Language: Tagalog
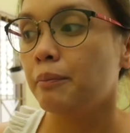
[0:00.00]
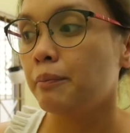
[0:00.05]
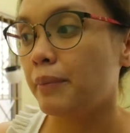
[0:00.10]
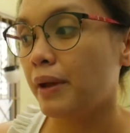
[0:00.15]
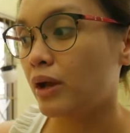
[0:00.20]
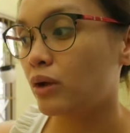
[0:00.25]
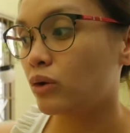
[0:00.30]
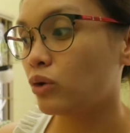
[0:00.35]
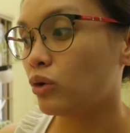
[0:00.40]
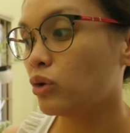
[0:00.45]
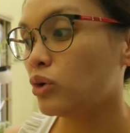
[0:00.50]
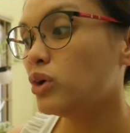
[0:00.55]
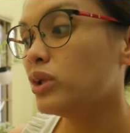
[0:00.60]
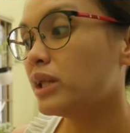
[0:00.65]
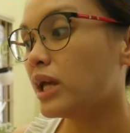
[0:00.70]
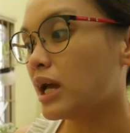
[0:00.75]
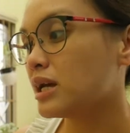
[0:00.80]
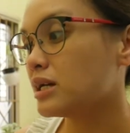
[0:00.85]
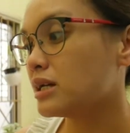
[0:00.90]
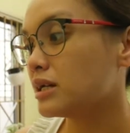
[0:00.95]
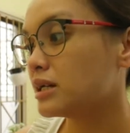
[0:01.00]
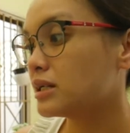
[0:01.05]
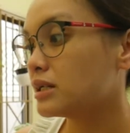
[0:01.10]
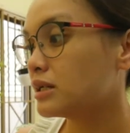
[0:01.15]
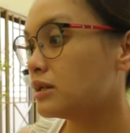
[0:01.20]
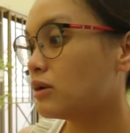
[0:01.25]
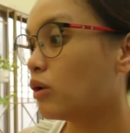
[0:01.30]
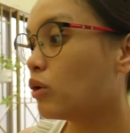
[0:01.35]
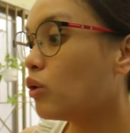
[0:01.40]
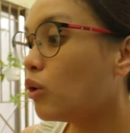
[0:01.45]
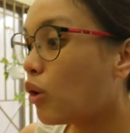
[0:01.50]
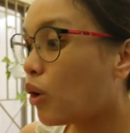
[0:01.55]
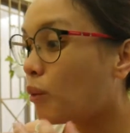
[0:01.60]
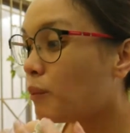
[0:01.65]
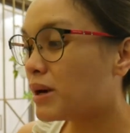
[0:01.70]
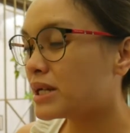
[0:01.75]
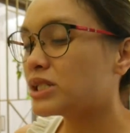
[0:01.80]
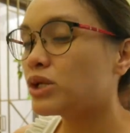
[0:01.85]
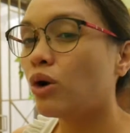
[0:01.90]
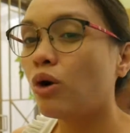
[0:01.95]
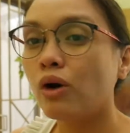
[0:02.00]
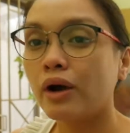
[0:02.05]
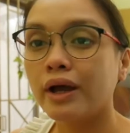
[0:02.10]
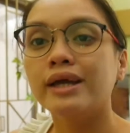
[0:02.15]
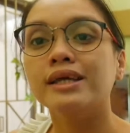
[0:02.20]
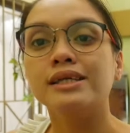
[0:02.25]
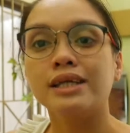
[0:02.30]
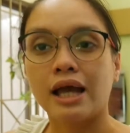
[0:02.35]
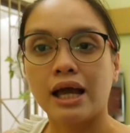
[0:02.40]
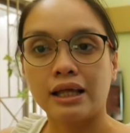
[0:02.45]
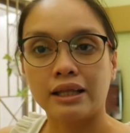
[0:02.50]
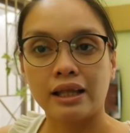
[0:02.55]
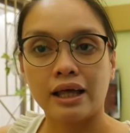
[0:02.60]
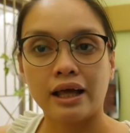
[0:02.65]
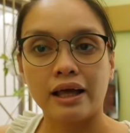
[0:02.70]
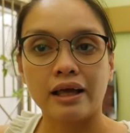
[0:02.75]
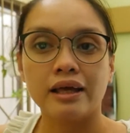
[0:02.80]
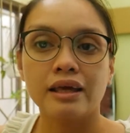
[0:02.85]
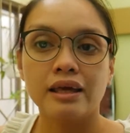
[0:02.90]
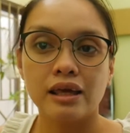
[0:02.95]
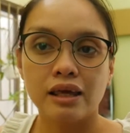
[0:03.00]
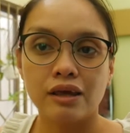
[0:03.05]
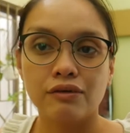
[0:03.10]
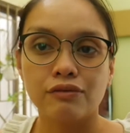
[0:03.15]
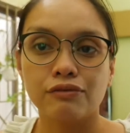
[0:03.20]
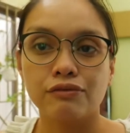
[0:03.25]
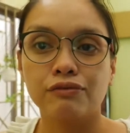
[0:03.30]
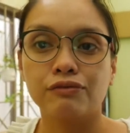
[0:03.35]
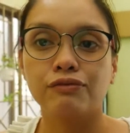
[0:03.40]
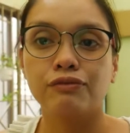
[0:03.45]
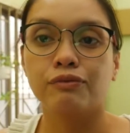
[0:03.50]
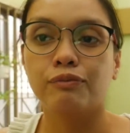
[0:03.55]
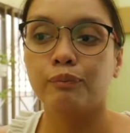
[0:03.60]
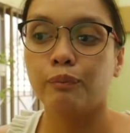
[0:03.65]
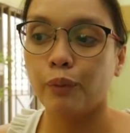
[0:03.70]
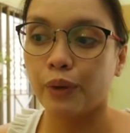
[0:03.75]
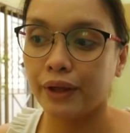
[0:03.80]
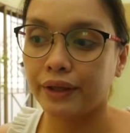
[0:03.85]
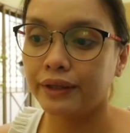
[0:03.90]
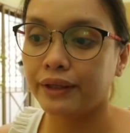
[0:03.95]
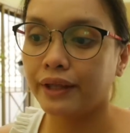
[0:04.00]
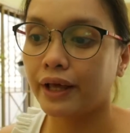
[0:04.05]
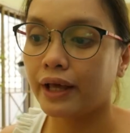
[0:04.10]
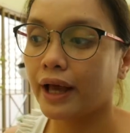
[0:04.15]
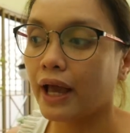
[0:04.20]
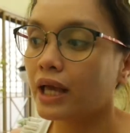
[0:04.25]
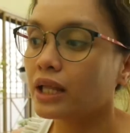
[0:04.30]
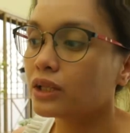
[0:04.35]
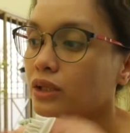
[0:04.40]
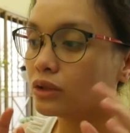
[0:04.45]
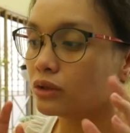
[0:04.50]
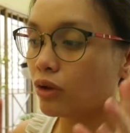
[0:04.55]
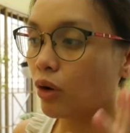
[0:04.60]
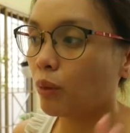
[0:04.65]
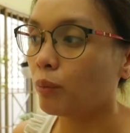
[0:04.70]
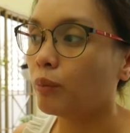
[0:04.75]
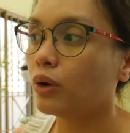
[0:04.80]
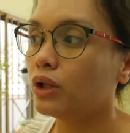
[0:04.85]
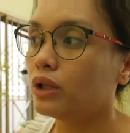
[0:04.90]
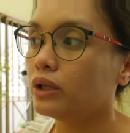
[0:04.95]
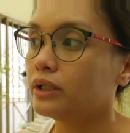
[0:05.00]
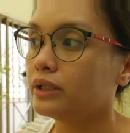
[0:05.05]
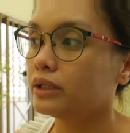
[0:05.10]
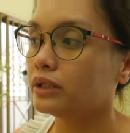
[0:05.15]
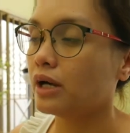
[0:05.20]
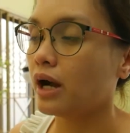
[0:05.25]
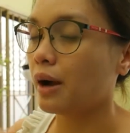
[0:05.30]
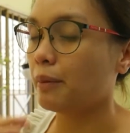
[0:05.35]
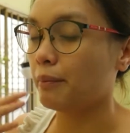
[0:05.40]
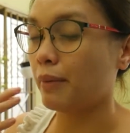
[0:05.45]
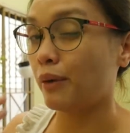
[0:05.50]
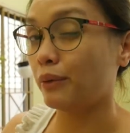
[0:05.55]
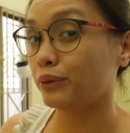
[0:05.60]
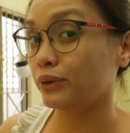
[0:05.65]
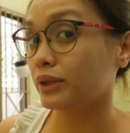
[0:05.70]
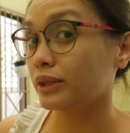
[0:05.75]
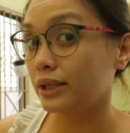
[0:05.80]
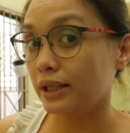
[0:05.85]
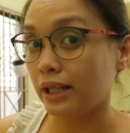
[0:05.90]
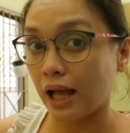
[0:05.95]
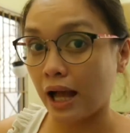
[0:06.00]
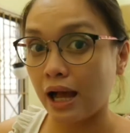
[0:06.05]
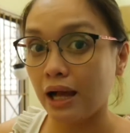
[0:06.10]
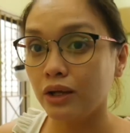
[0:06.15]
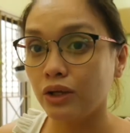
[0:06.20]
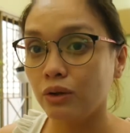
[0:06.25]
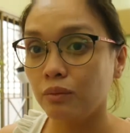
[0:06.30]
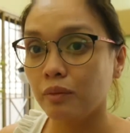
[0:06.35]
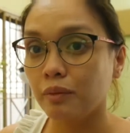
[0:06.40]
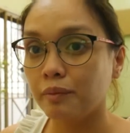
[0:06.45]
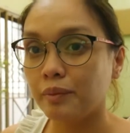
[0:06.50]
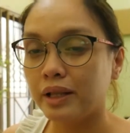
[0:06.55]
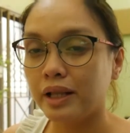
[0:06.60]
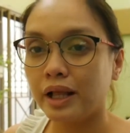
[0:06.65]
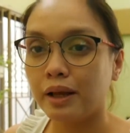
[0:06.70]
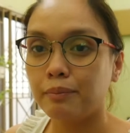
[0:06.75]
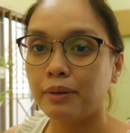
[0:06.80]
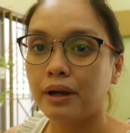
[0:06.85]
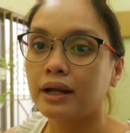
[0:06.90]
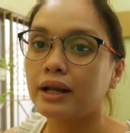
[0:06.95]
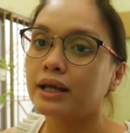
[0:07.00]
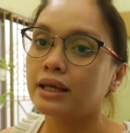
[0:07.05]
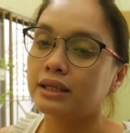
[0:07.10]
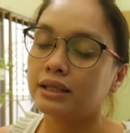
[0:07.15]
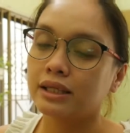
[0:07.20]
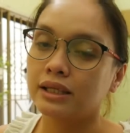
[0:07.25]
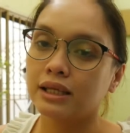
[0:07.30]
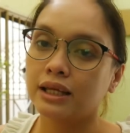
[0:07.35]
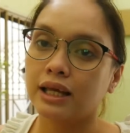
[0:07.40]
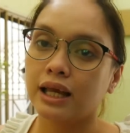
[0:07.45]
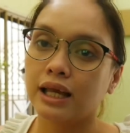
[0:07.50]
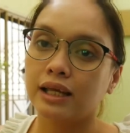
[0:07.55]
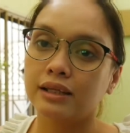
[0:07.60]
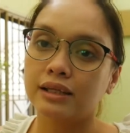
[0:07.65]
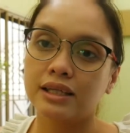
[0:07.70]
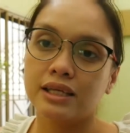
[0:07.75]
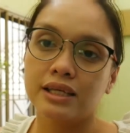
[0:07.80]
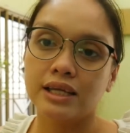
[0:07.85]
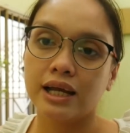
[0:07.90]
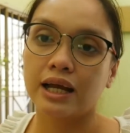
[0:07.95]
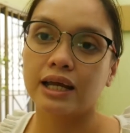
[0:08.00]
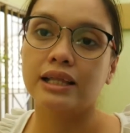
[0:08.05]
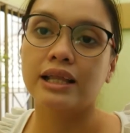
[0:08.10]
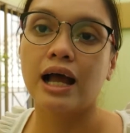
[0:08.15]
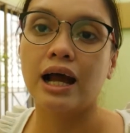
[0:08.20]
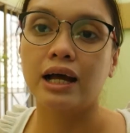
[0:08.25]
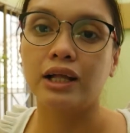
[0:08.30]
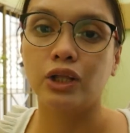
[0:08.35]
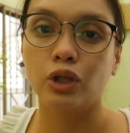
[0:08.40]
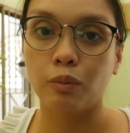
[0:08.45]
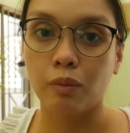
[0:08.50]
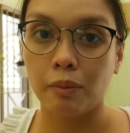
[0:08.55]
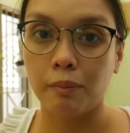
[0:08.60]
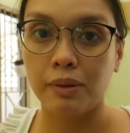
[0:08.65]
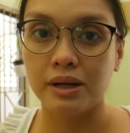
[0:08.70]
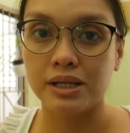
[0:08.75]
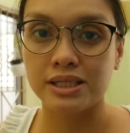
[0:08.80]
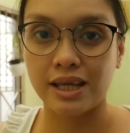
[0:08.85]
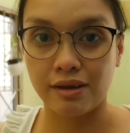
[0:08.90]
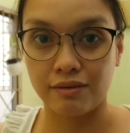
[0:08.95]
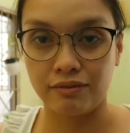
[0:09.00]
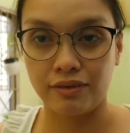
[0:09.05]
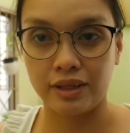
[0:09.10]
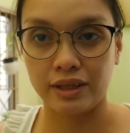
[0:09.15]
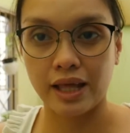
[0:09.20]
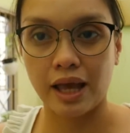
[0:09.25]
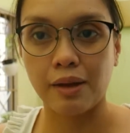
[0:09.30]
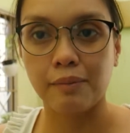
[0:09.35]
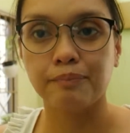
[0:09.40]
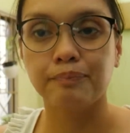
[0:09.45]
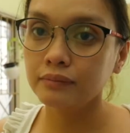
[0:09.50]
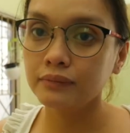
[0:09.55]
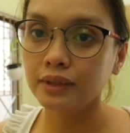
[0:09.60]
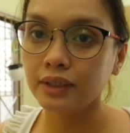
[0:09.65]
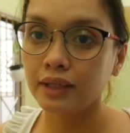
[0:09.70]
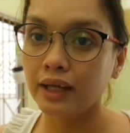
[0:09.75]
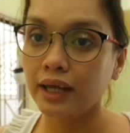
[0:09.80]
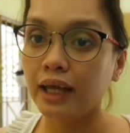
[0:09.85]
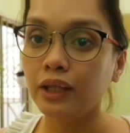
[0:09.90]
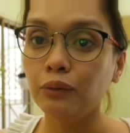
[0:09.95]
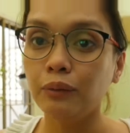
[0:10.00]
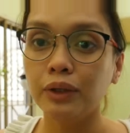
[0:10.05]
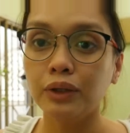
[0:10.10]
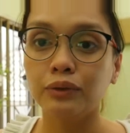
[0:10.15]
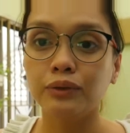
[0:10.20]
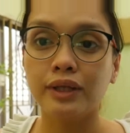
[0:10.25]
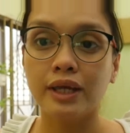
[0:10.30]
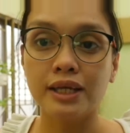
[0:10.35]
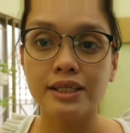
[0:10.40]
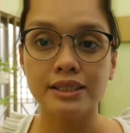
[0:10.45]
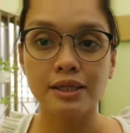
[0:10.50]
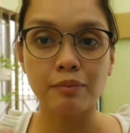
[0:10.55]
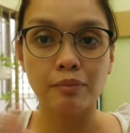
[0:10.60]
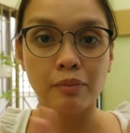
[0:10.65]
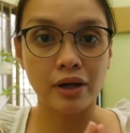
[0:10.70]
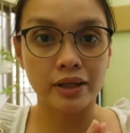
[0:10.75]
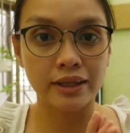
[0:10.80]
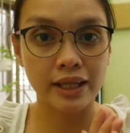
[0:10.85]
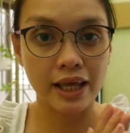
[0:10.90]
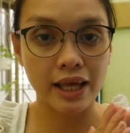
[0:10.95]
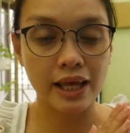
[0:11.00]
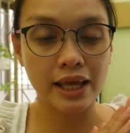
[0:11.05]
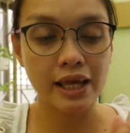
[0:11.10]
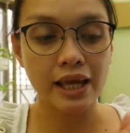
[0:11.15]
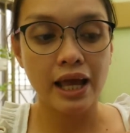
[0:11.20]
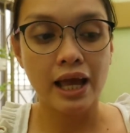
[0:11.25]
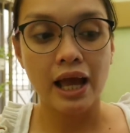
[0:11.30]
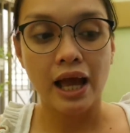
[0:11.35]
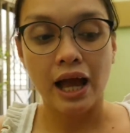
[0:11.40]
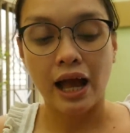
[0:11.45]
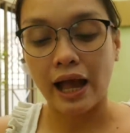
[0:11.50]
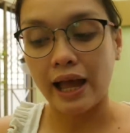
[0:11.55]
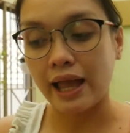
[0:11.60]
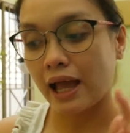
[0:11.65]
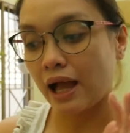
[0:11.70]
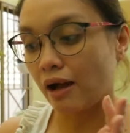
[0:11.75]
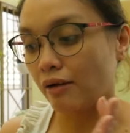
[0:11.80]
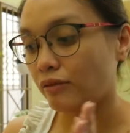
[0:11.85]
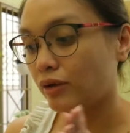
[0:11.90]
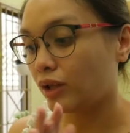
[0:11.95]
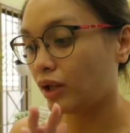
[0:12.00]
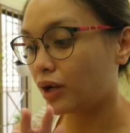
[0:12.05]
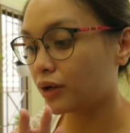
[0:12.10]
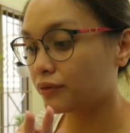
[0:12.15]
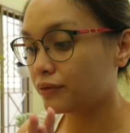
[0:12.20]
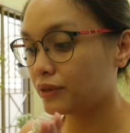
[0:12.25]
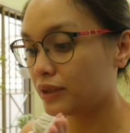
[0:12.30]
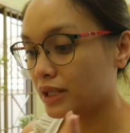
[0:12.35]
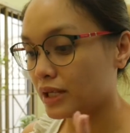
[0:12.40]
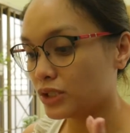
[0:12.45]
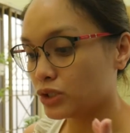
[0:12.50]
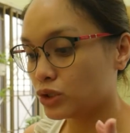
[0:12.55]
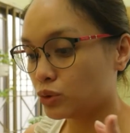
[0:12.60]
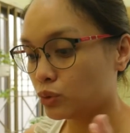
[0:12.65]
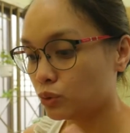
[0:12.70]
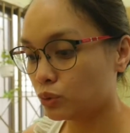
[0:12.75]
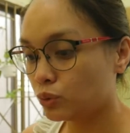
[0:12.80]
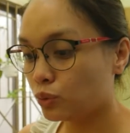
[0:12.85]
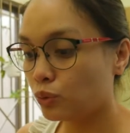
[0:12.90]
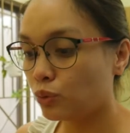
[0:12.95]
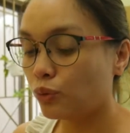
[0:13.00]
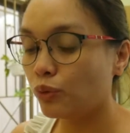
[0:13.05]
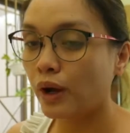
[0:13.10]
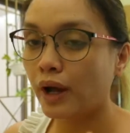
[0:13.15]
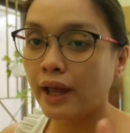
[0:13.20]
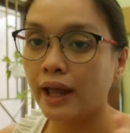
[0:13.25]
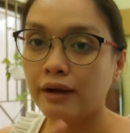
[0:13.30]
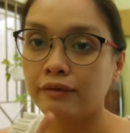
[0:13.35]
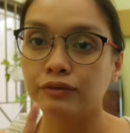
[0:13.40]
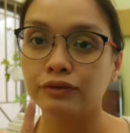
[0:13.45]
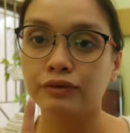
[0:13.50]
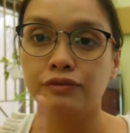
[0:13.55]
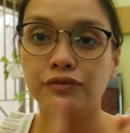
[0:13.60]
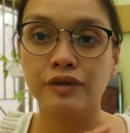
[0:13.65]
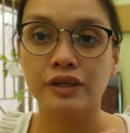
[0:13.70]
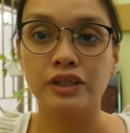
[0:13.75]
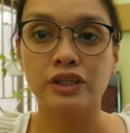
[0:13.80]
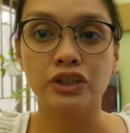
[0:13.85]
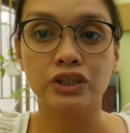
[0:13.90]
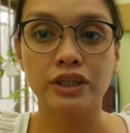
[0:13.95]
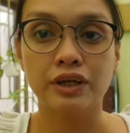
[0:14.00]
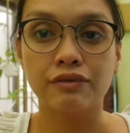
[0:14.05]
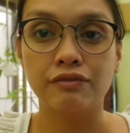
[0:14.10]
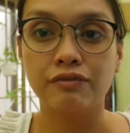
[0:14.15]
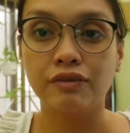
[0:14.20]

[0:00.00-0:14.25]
Pero, yun nga, kung o, mas okay sana if pwede kahit double the amount lang yung mabili para hindi, hindi niya kailangan lumabas every time. Anyway, today sa Monday, I have a lot of things to do. I have to finish a